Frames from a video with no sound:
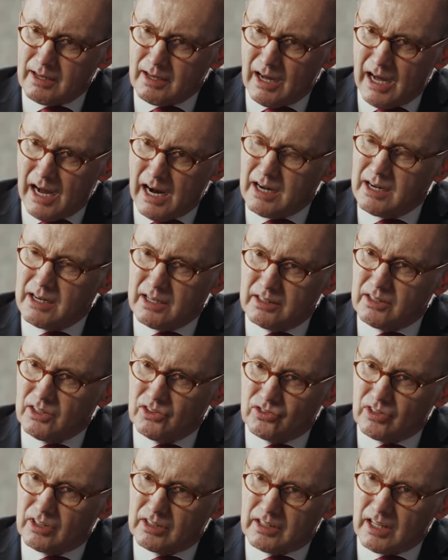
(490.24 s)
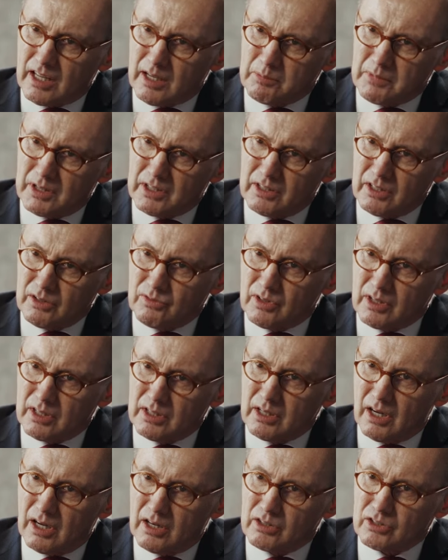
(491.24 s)
Alle diese Themen, die wir
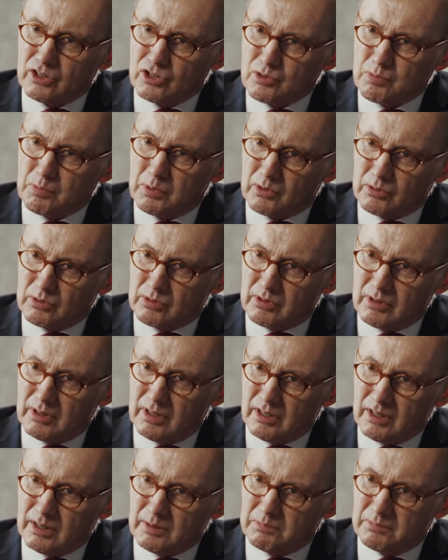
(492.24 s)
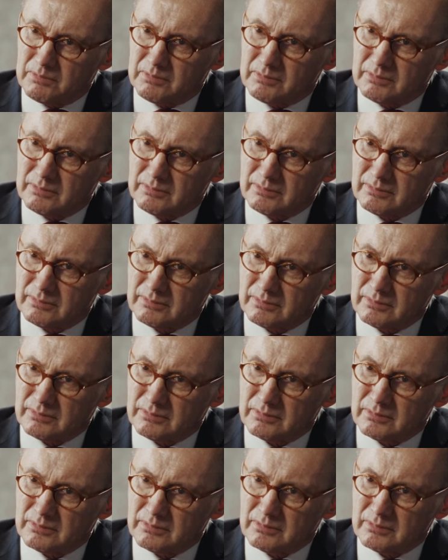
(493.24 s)
hier angesprochen haben,
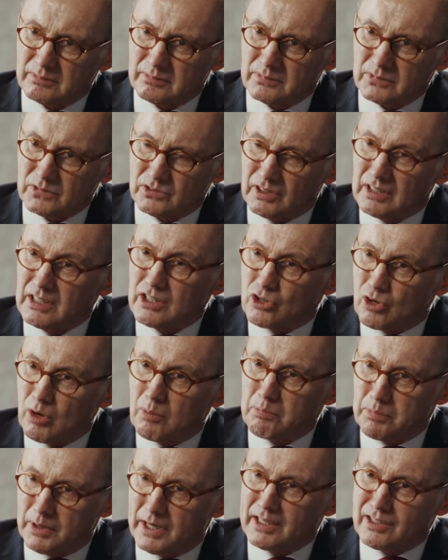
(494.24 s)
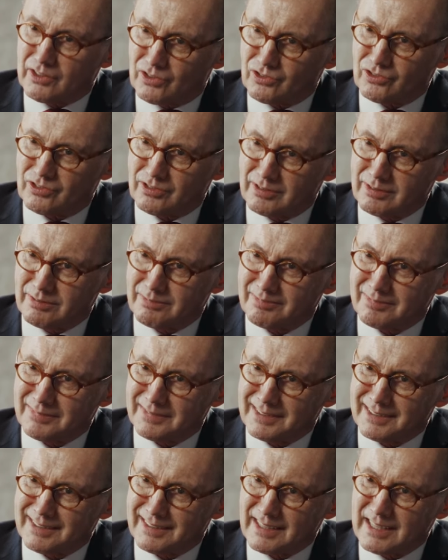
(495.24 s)
sind komplex.
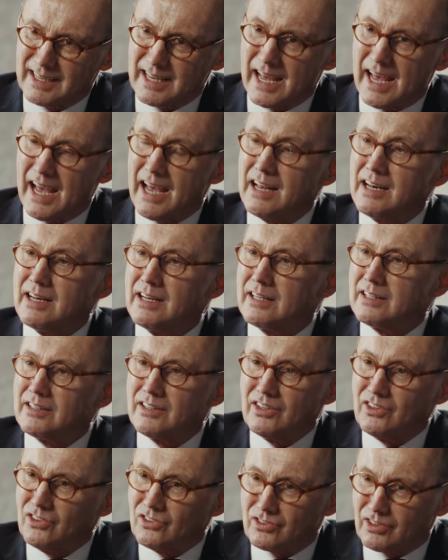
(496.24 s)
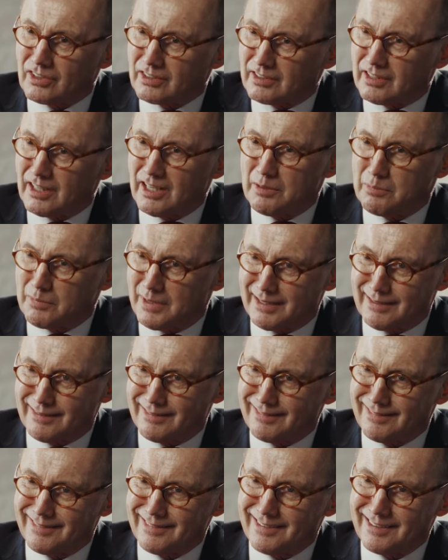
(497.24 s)
Keine dieser
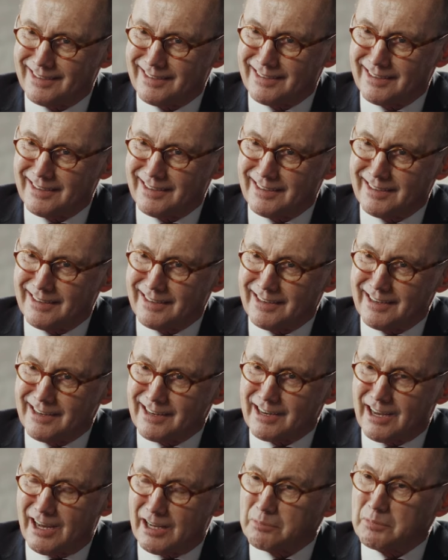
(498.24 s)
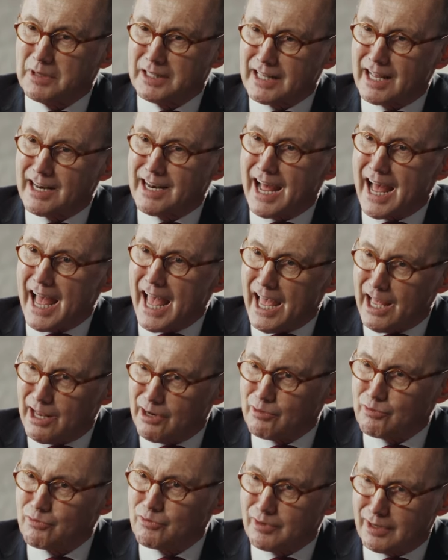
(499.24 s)
Themen kann mit einer
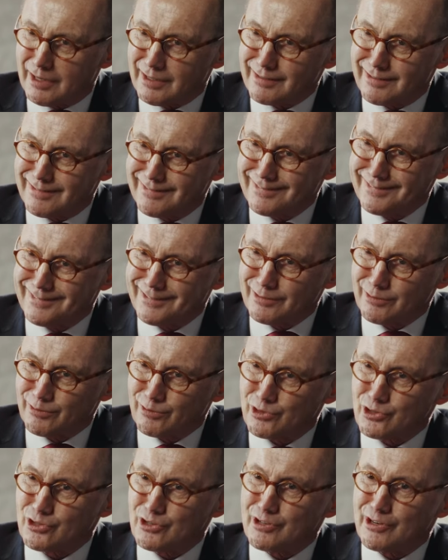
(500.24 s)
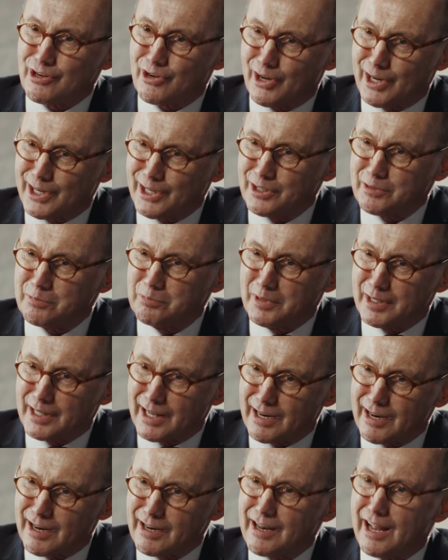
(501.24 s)
einfachen und schon gar nicht mit
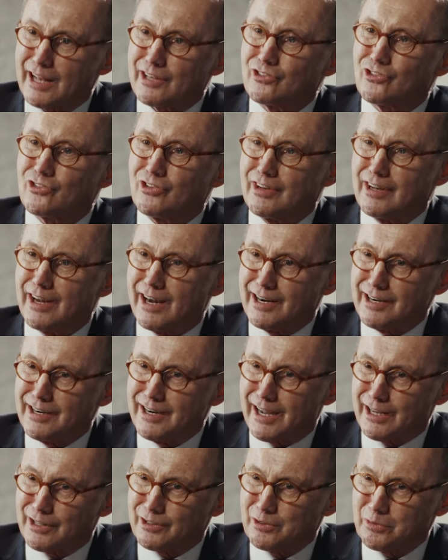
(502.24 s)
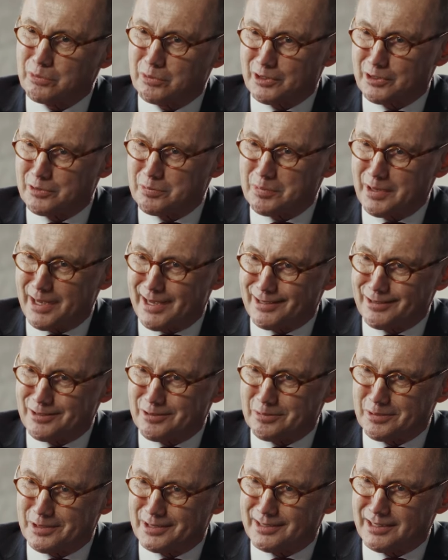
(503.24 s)
einer nationalen Antwort
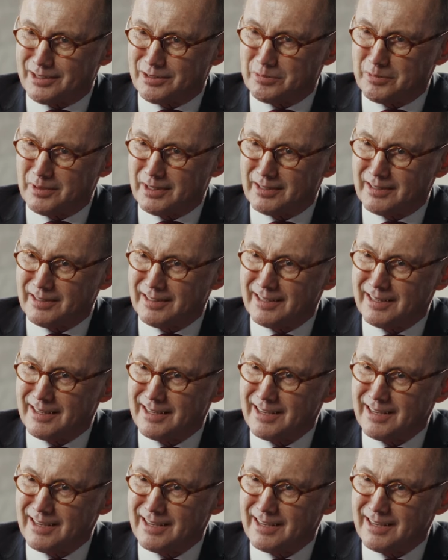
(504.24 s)
beantwortet werden